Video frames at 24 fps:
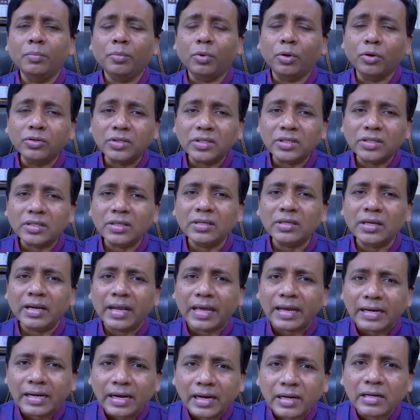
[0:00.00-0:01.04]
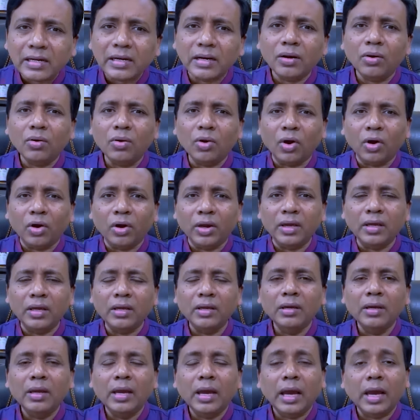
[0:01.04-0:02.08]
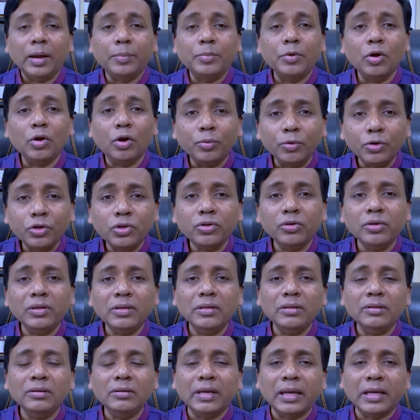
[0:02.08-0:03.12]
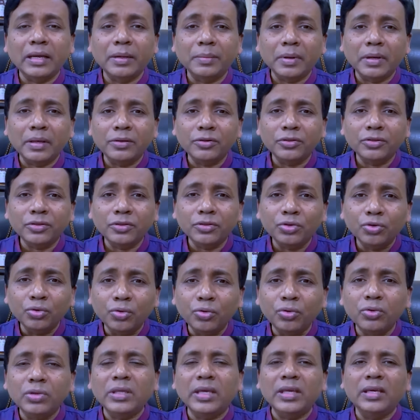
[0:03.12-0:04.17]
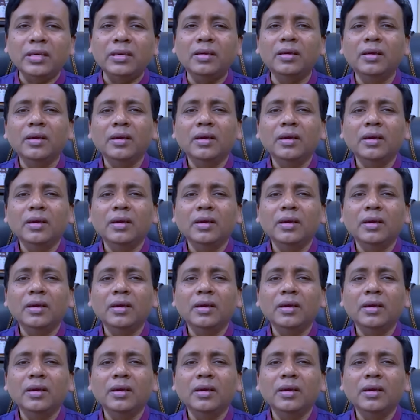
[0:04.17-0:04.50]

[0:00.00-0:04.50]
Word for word: পঞ্চাশ হাজার এক লাখ টাকাও হয় আপনি অবশ্যই একেবারে শুরুতেই